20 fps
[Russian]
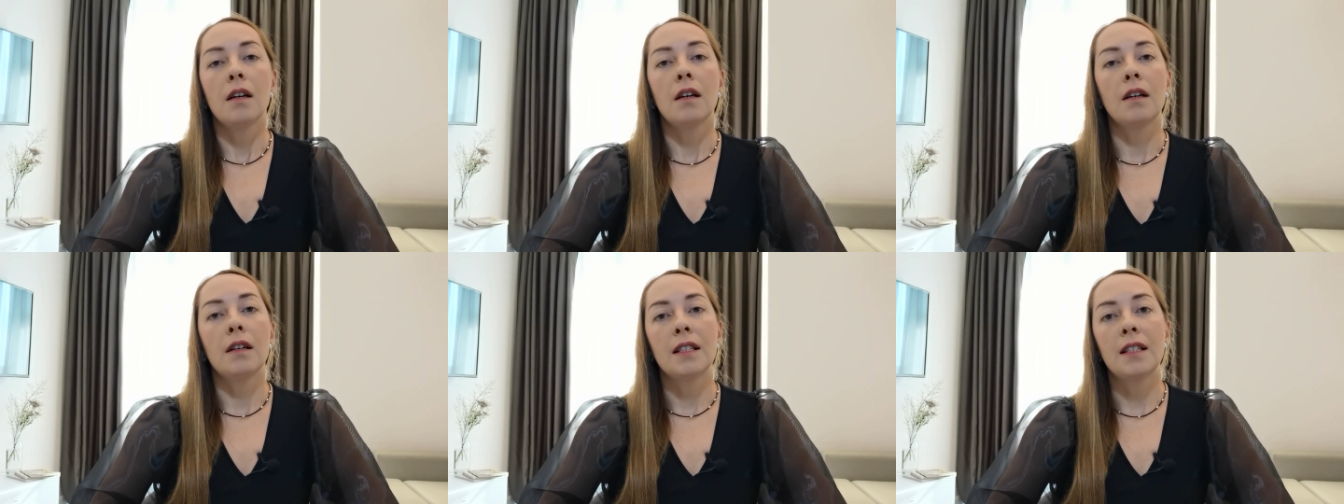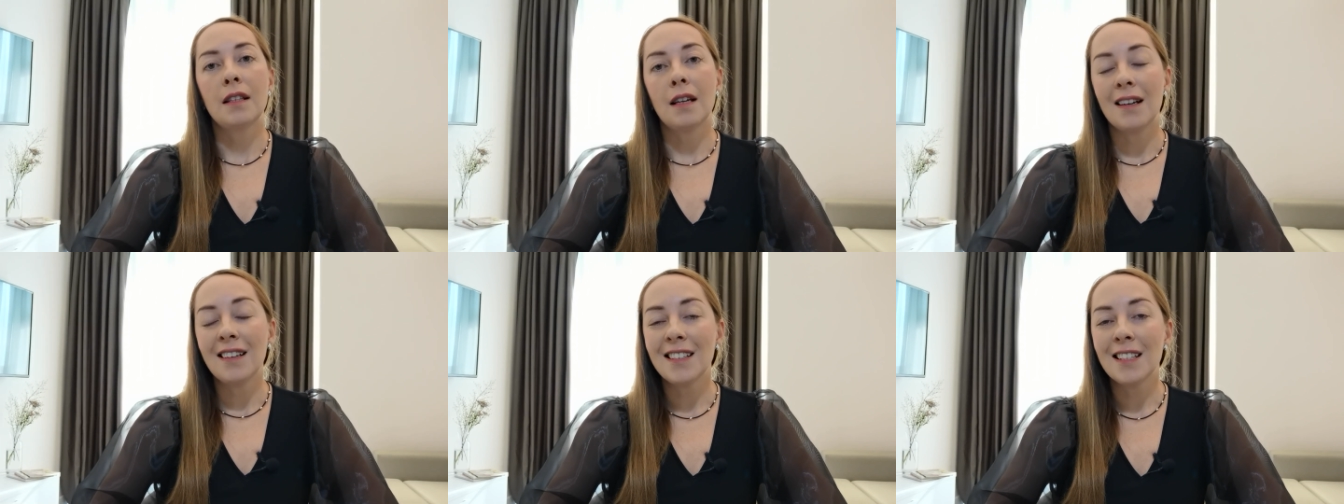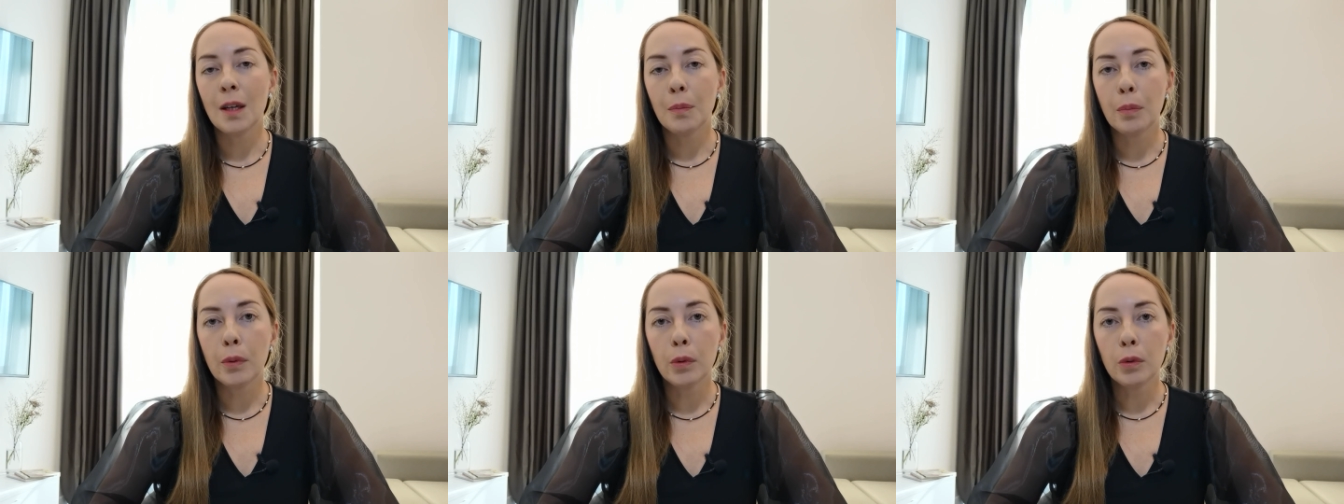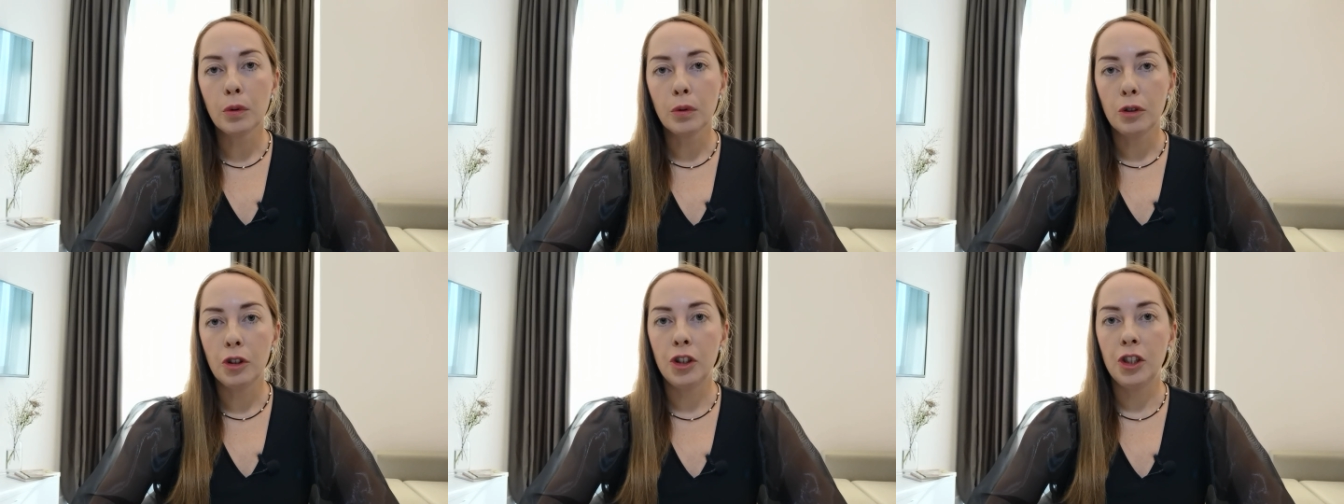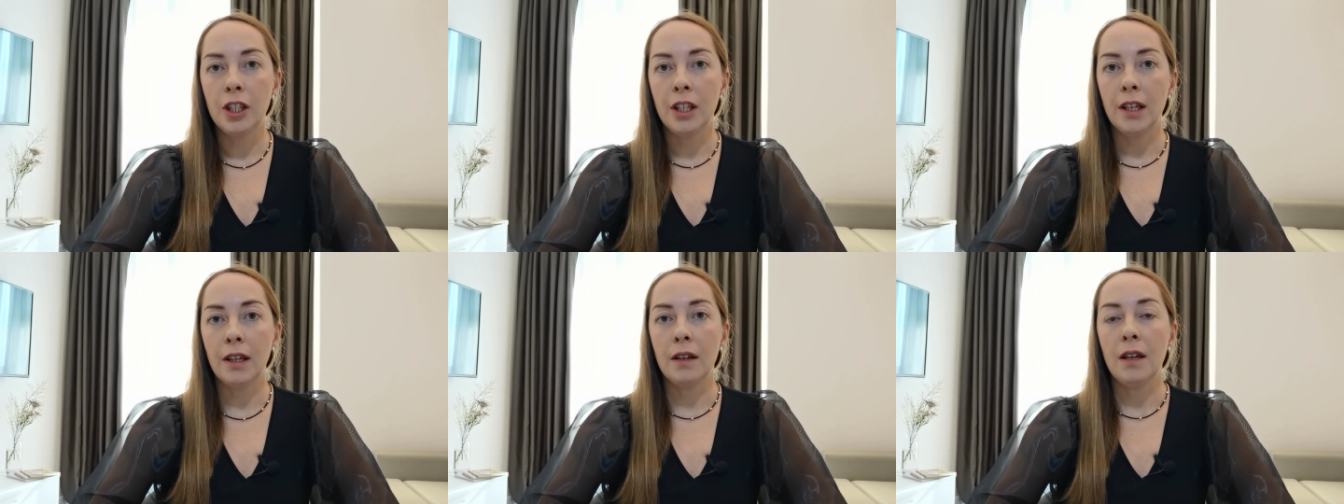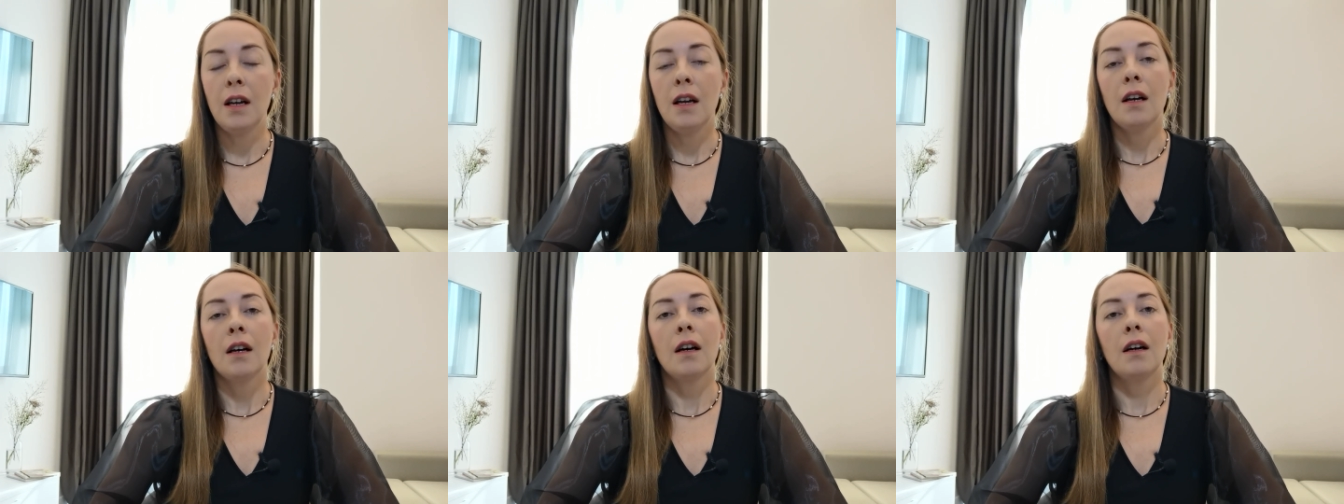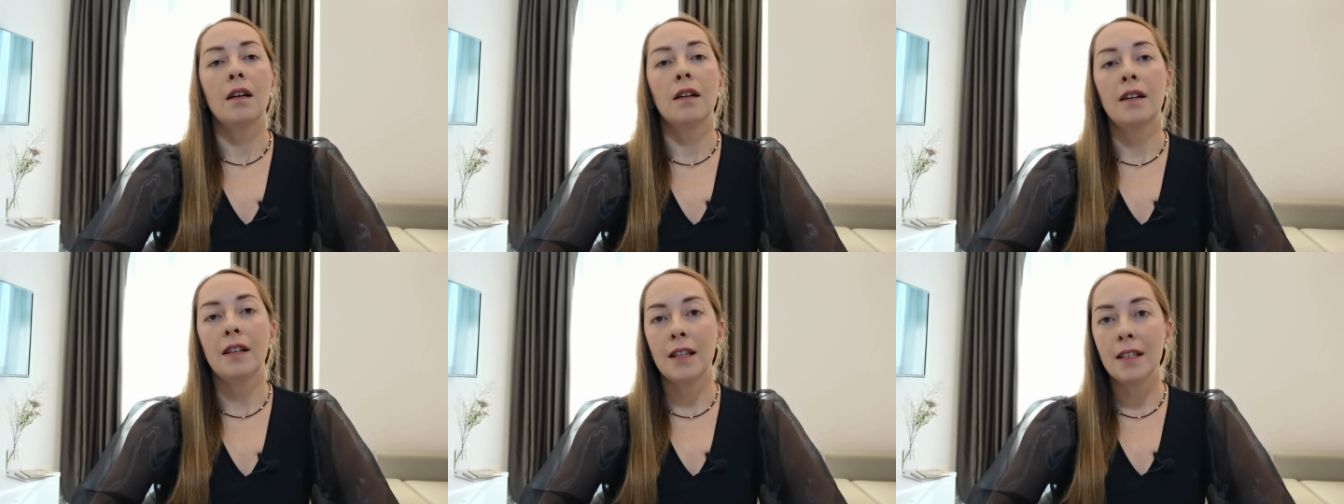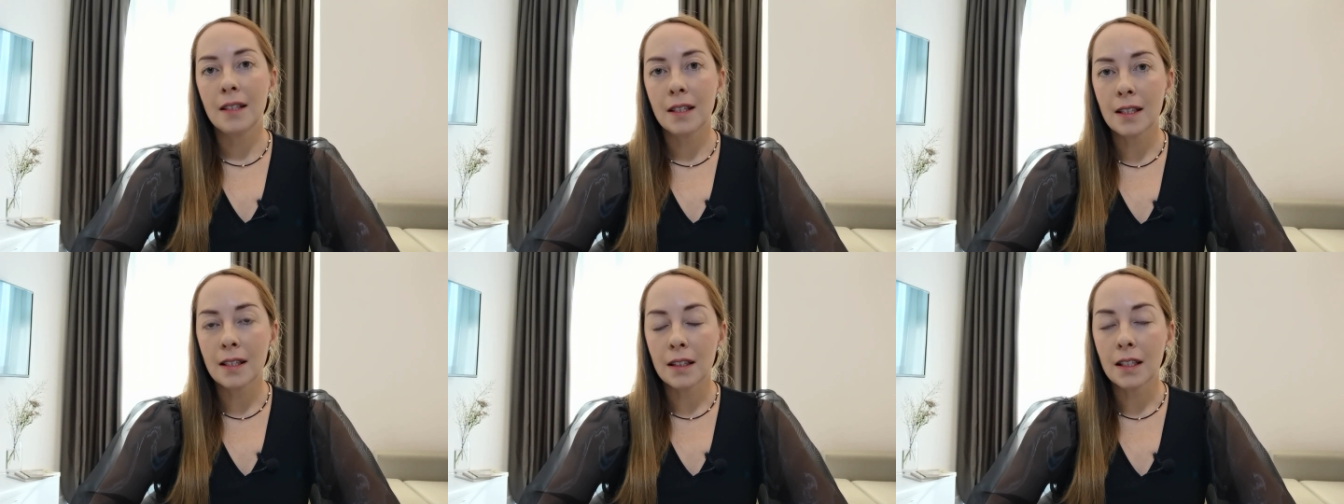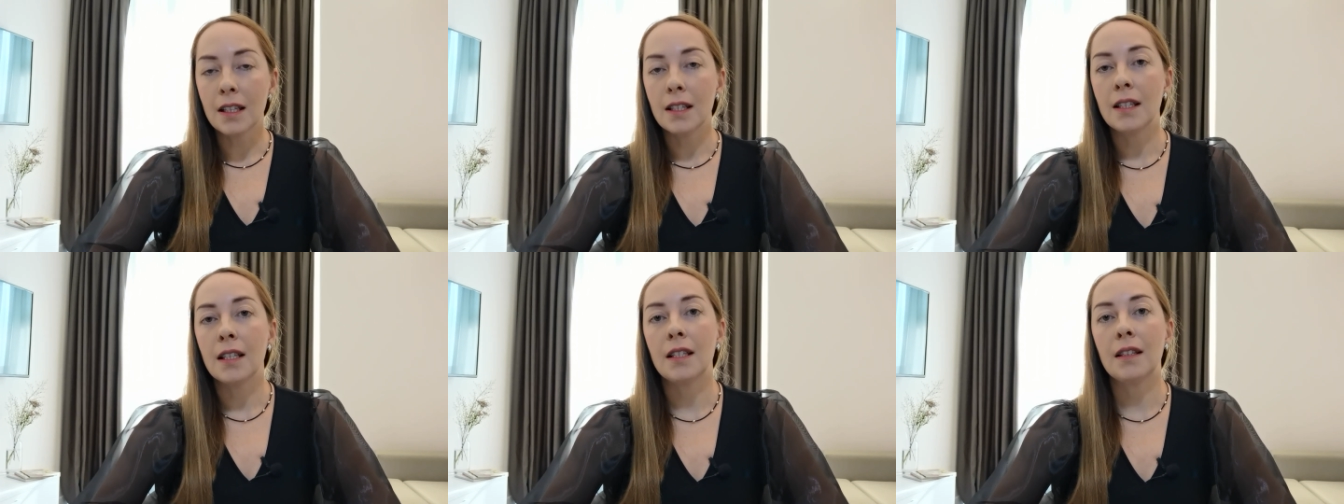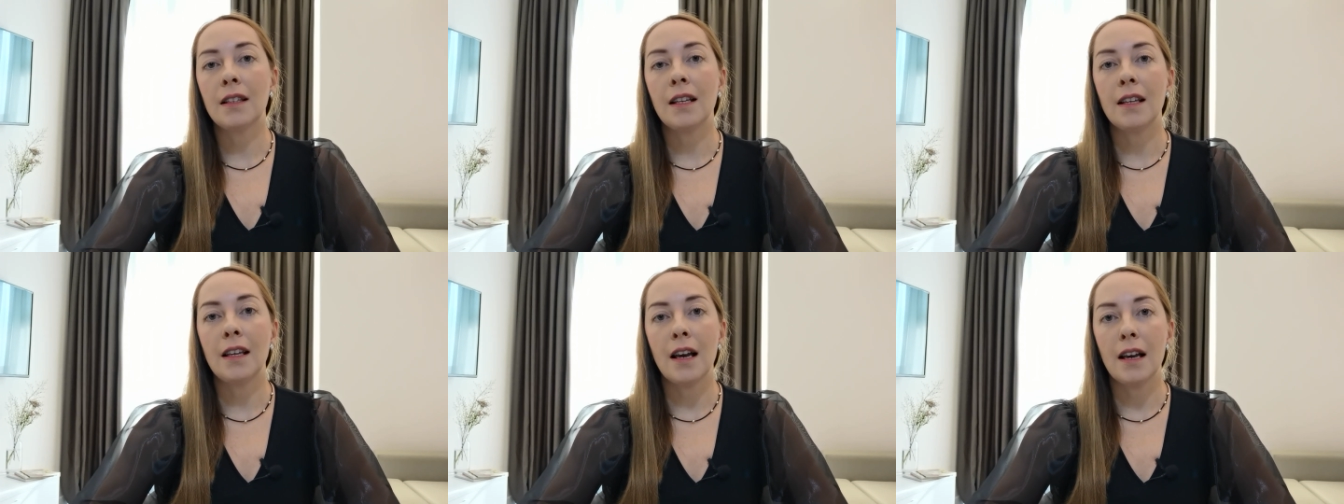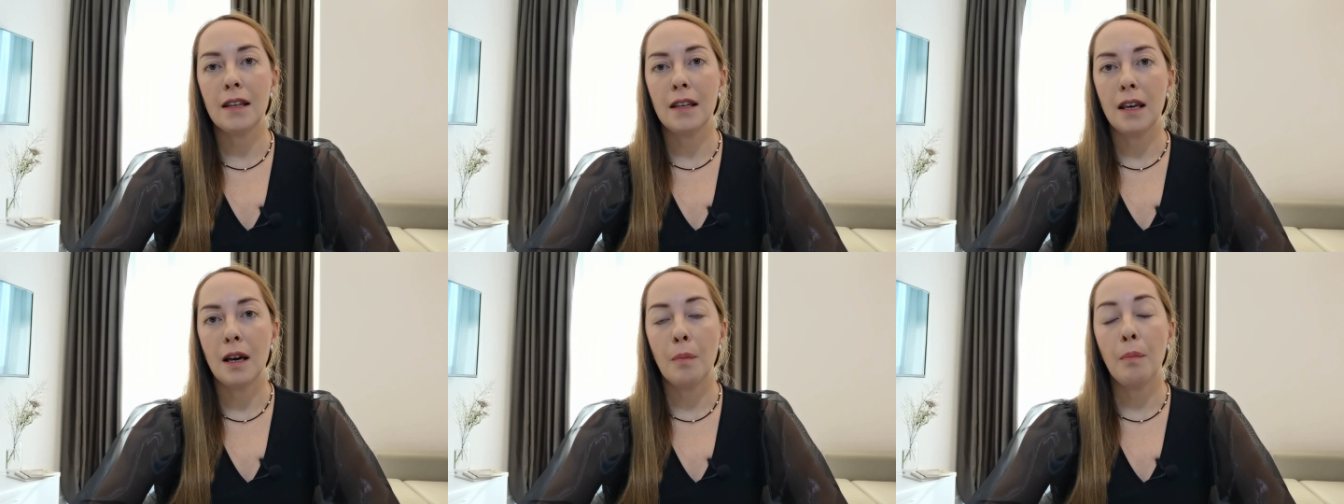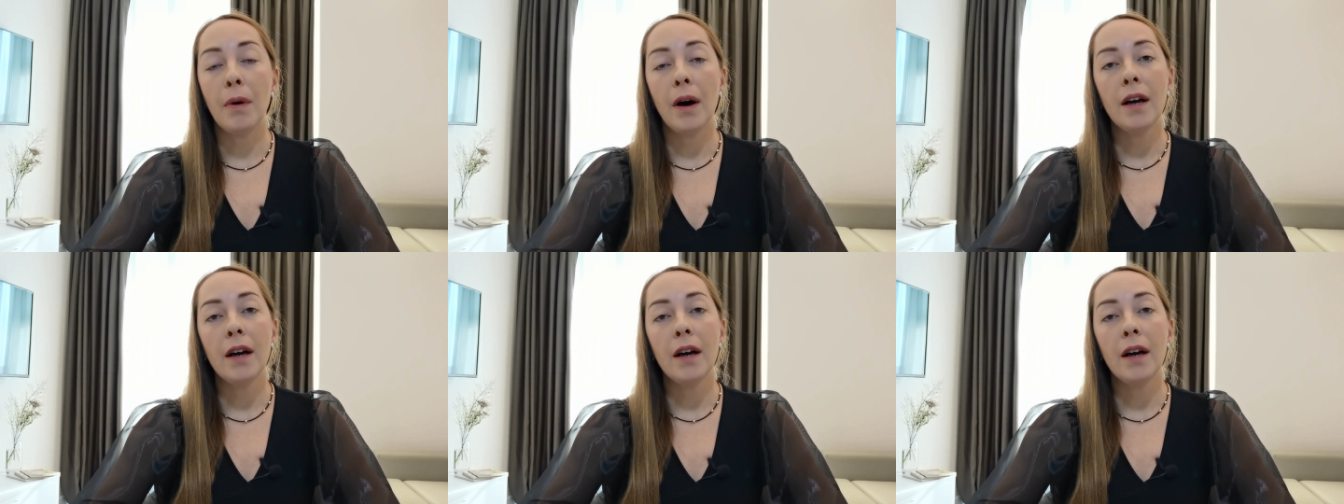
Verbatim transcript: а, страх за будущее, а, кризисные состояния.